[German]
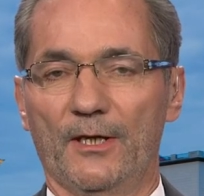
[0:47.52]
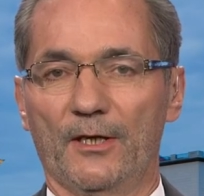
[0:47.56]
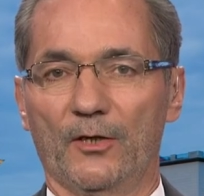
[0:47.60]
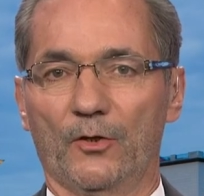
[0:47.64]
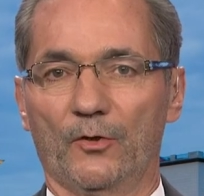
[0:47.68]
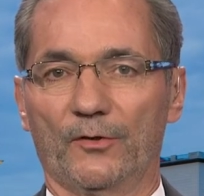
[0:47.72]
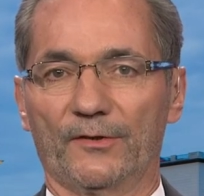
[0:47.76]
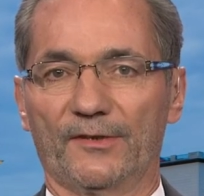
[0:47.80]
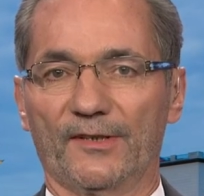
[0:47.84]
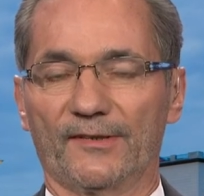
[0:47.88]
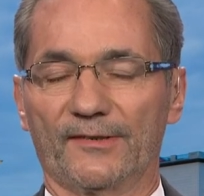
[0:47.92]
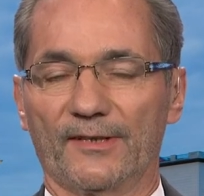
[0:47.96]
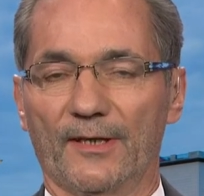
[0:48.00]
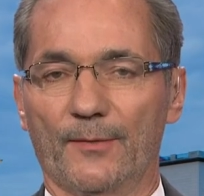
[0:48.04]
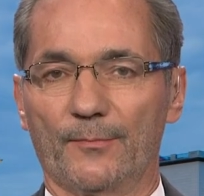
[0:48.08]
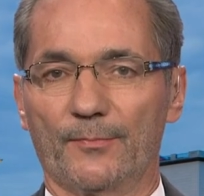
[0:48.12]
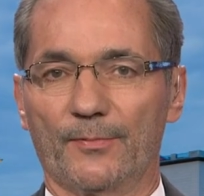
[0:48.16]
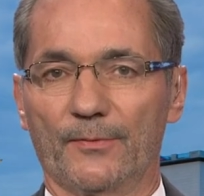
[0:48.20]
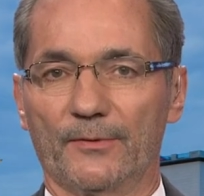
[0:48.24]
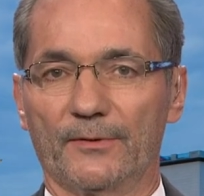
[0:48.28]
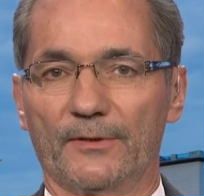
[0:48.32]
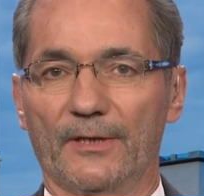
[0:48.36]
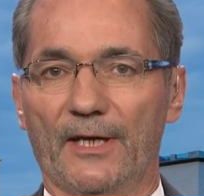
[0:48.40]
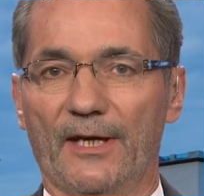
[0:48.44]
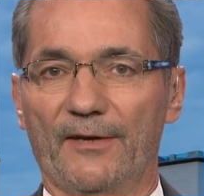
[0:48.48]
und deshalb
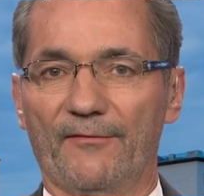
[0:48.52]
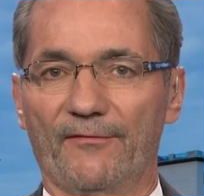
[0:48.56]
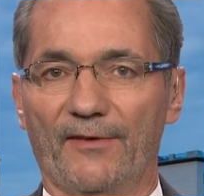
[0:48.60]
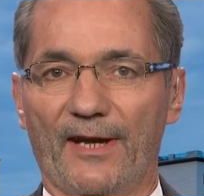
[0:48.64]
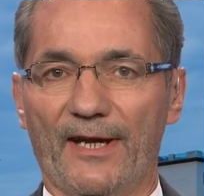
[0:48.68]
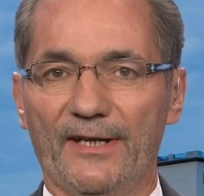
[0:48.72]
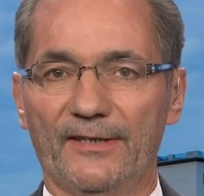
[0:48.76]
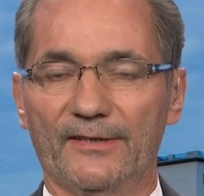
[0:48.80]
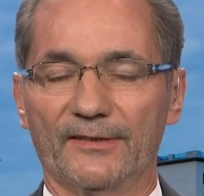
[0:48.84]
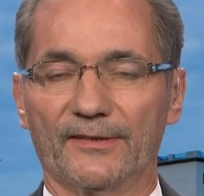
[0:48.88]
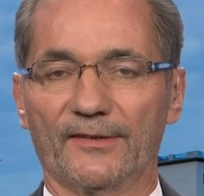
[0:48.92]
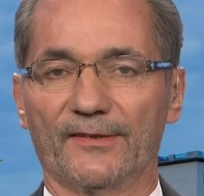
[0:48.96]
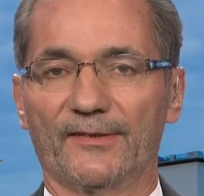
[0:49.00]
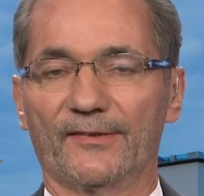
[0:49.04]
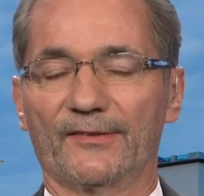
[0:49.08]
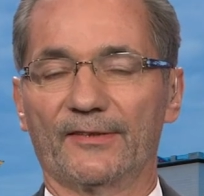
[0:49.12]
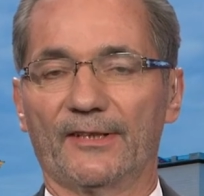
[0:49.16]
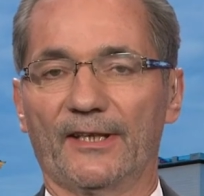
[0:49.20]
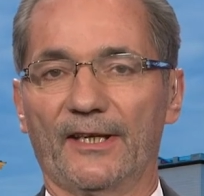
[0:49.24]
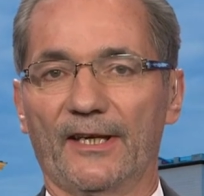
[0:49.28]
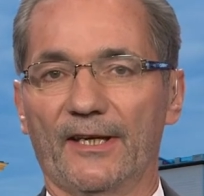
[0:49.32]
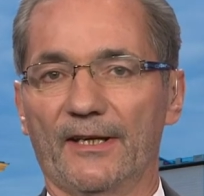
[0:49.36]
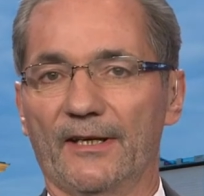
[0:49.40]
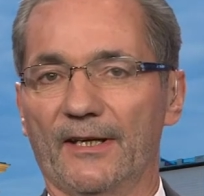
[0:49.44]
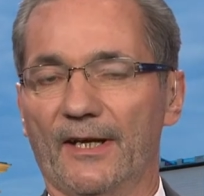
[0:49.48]
ein weiteres
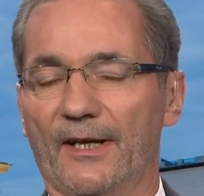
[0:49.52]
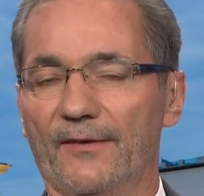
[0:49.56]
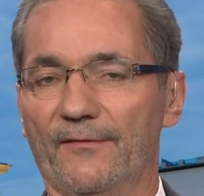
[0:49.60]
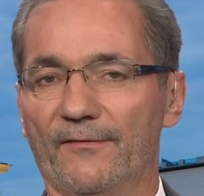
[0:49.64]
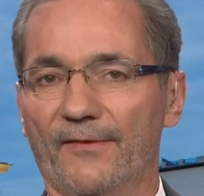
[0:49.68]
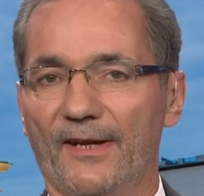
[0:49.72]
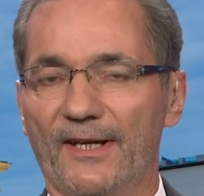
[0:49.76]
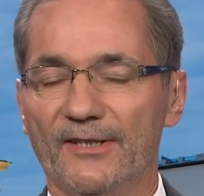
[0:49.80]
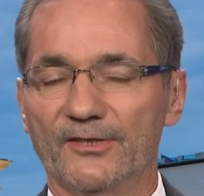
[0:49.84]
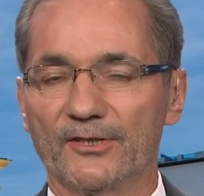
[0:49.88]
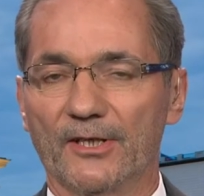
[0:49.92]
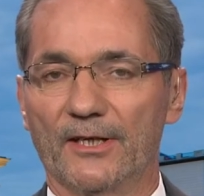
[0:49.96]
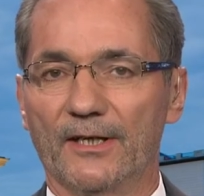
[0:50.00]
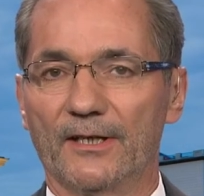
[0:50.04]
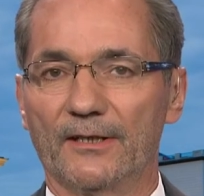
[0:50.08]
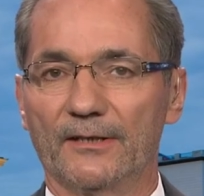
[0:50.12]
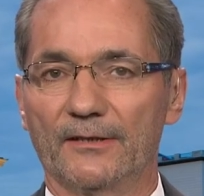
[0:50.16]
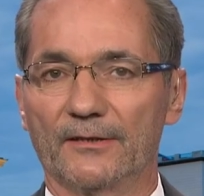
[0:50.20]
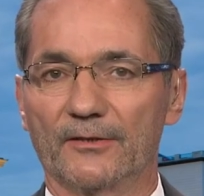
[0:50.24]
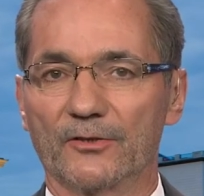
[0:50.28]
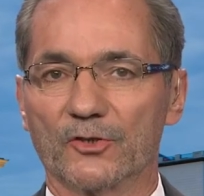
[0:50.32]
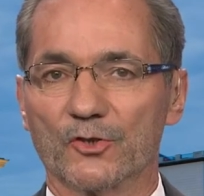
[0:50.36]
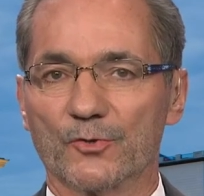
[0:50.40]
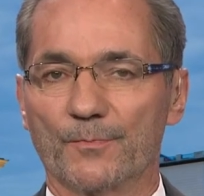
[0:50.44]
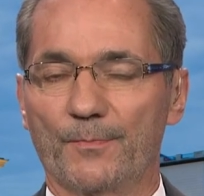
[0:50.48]
Drehen, an welcher
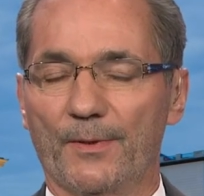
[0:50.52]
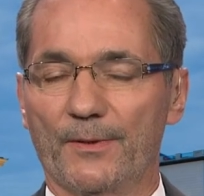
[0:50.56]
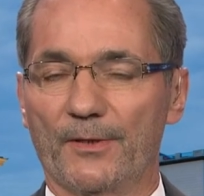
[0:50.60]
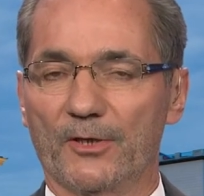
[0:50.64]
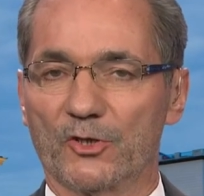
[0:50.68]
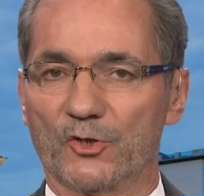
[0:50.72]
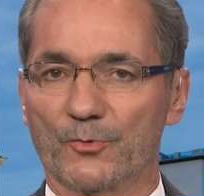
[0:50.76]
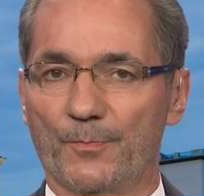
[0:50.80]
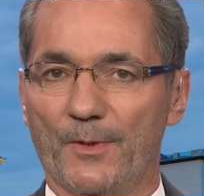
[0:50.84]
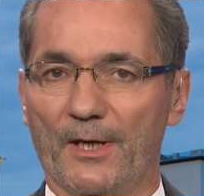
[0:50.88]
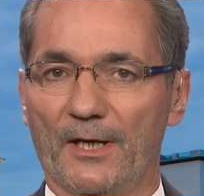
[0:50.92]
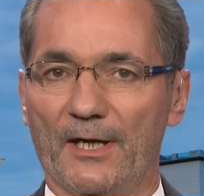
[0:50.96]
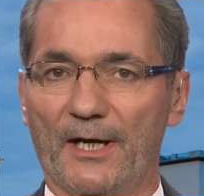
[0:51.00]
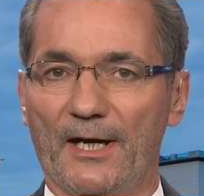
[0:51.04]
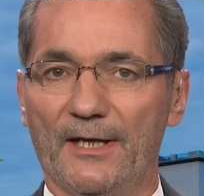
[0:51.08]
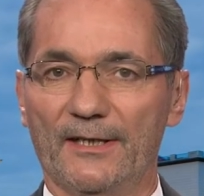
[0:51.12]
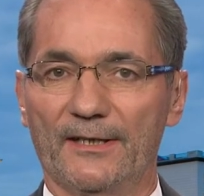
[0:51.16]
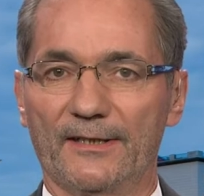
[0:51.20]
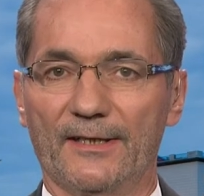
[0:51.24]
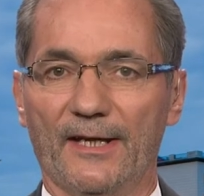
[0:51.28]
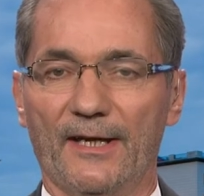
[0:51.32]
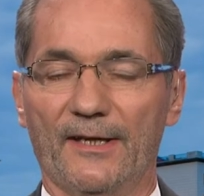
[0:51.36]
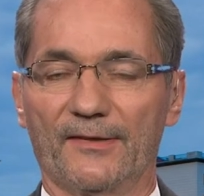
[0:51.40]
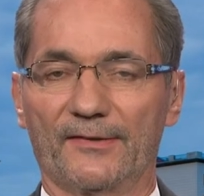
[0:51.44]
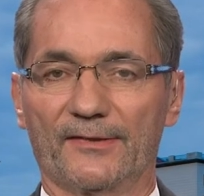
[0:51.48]
Spirale
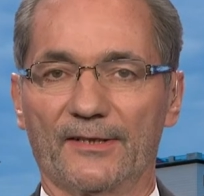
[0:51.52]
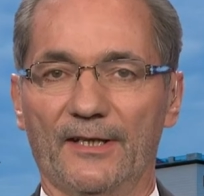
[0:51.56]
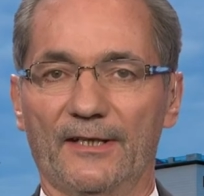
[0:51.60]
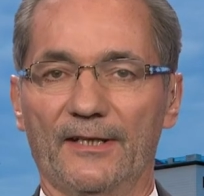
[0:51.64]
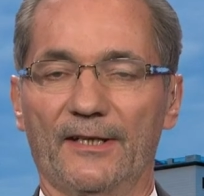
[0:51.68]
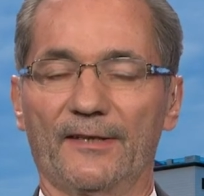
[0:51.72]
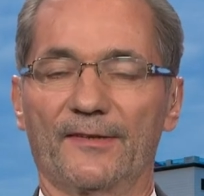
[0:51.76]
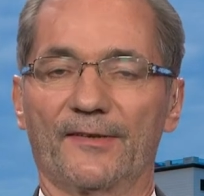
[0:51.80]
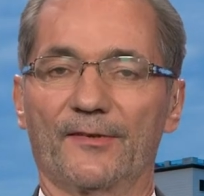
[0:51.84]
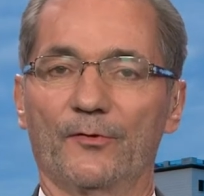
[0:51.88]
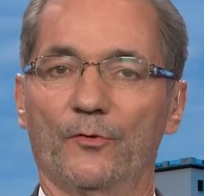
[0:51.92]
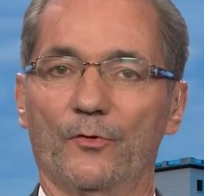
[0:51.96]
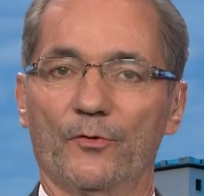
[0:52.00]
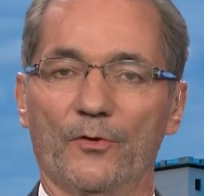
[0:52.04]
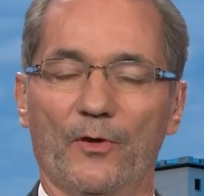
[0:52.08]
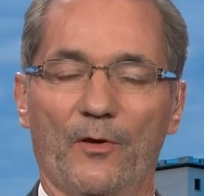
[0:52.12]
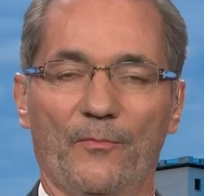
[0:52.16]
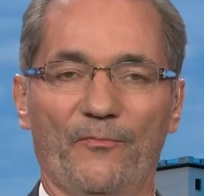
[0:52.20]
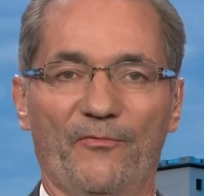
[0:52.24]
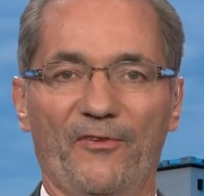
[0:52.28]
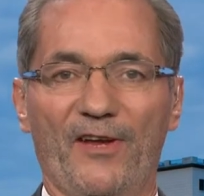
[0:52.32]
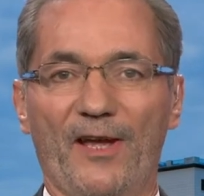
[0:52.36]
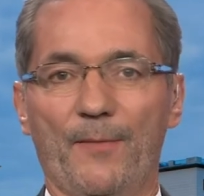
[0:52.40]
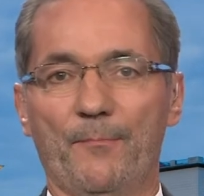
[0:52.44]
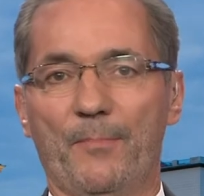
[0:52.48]
der Eskalation,
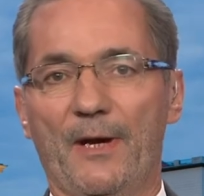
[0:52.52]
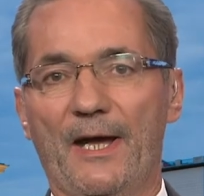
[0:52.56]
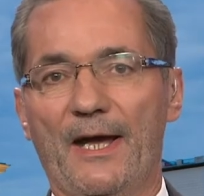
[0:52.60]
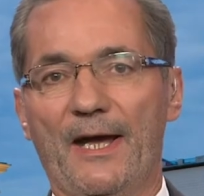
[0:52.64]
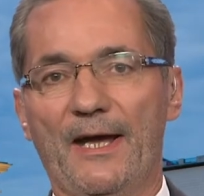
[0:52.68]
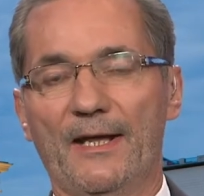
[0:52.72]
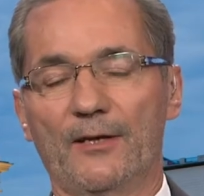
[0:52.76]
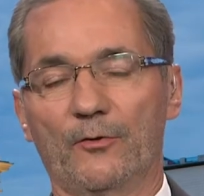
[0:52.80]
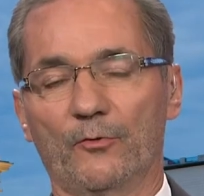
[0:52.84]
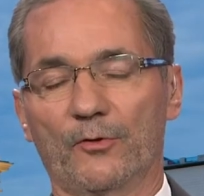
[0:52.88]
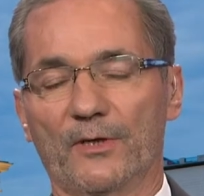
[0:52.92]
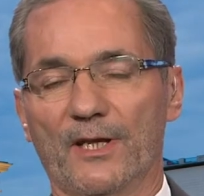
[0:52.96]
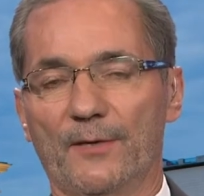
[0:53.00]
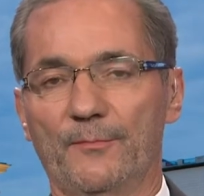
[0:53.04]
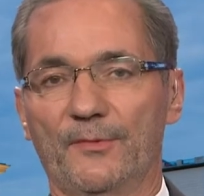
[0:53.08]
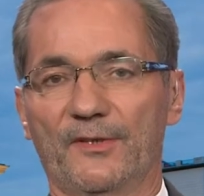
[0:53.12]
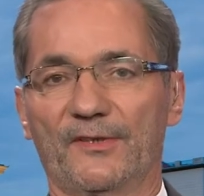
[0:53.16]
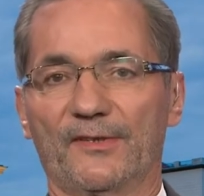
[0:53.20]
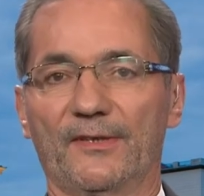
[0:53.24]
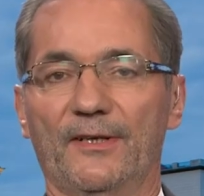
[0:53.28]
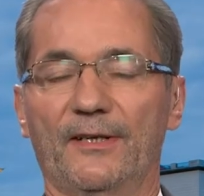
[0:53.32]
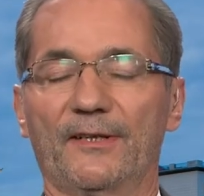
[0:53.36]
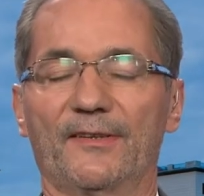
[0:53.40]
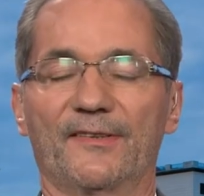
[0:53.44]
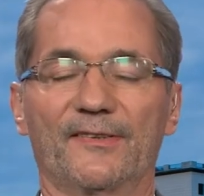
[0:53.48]
ob verbal oder mit
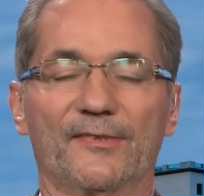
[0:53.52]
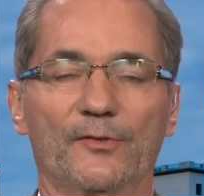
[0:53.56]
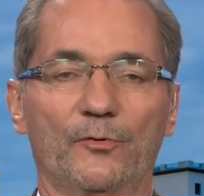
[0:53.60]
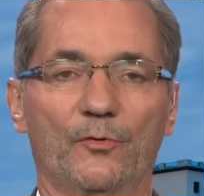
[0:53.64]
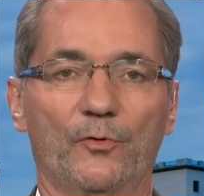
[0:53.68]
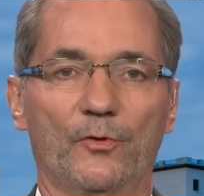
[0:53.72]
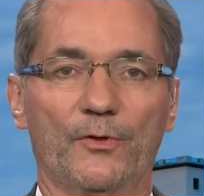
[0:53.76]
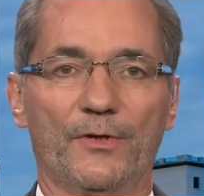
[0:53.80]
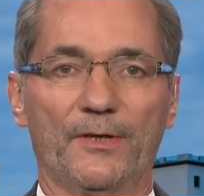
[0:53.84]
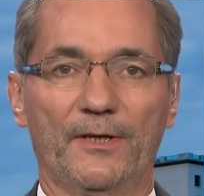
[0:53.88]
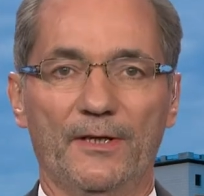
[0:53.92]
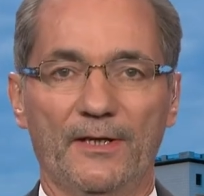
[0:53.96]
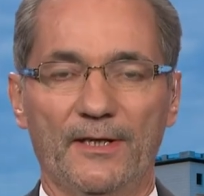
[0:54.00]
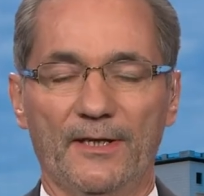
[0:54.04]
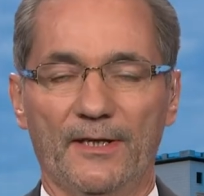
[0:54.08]
Sanktionen,